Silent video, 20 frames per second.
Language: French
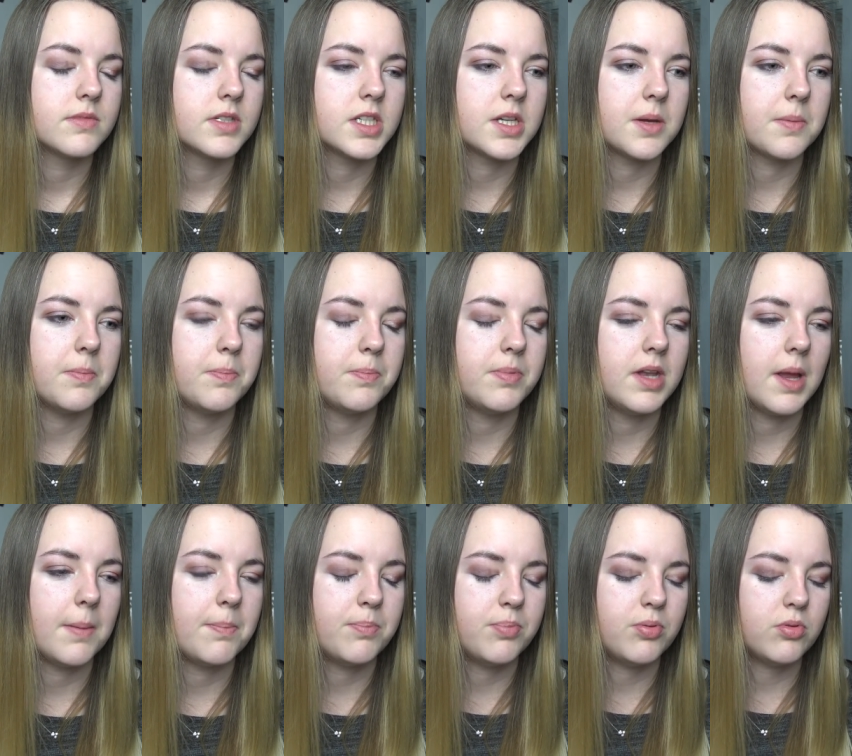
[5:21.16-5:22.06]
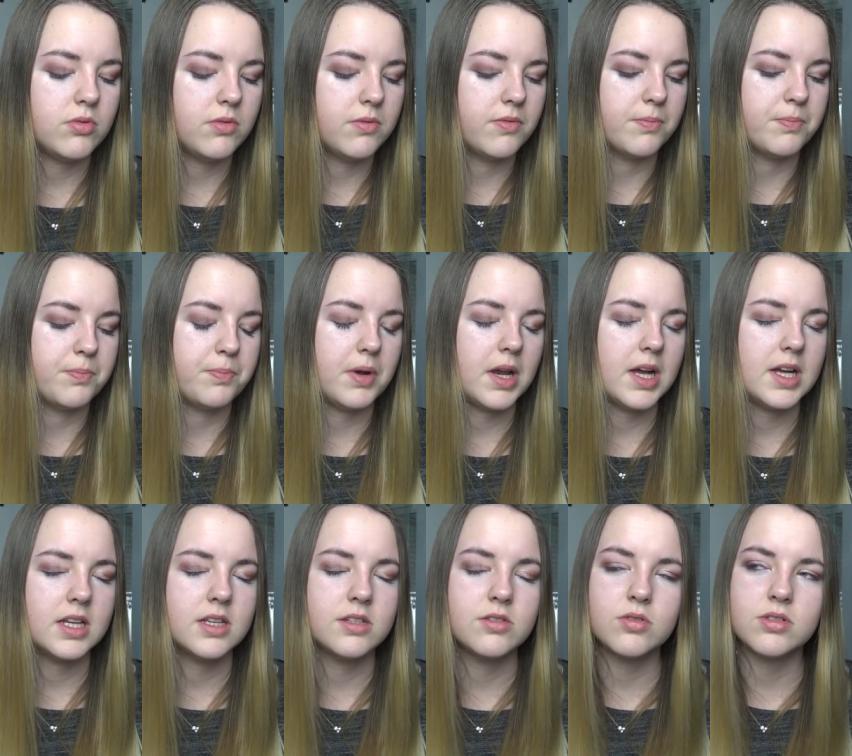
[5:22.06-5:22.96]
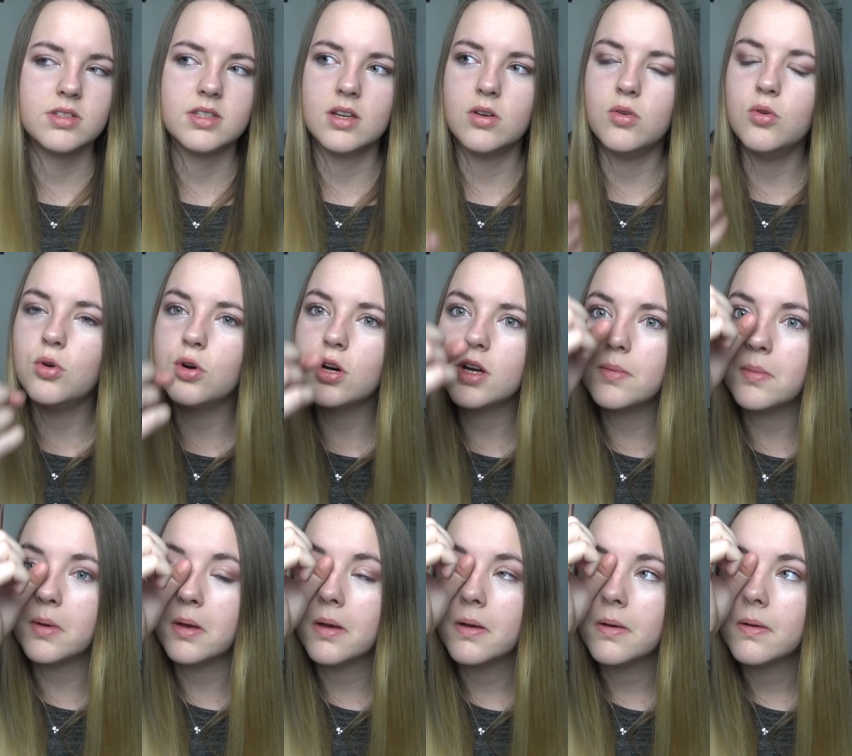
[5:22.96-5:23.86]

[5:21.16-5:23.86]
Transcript: J'ai de la poudre plein les yeux, c'est horrible.